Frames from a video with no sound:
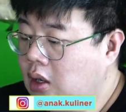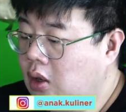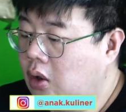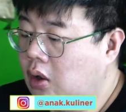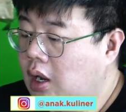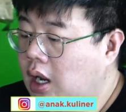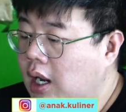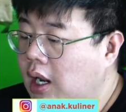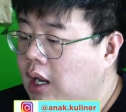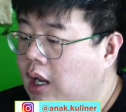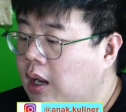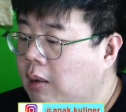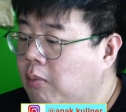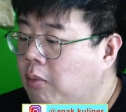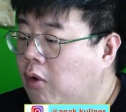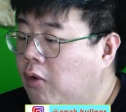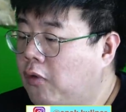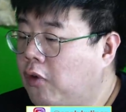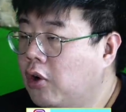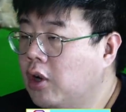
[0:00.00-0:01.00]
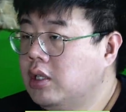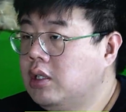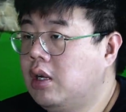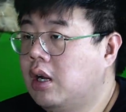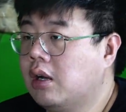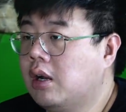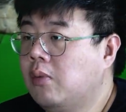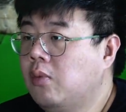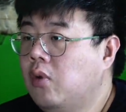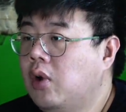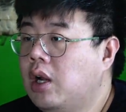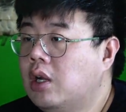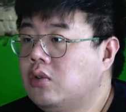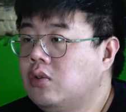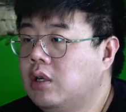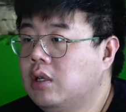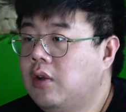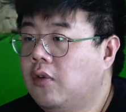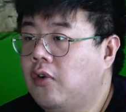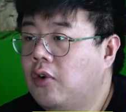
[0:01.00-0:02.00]
Dan kalau kalian yang mau follow Instagram gue
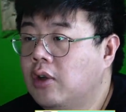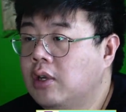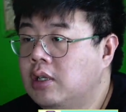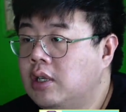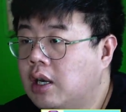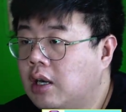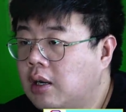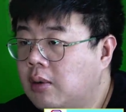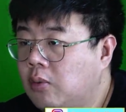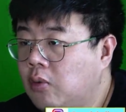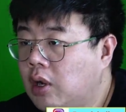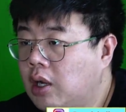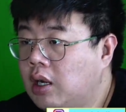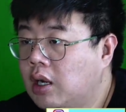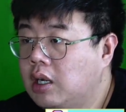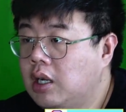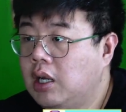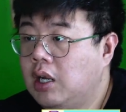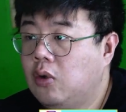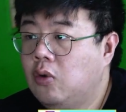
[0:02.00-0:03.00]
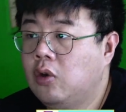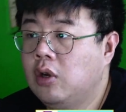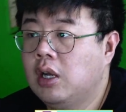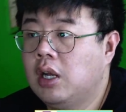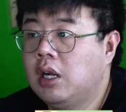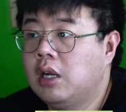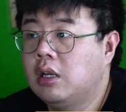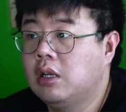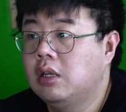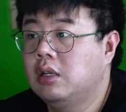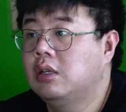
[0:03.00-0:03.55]
langsung aja follow Instagram gue anak titik kuliner.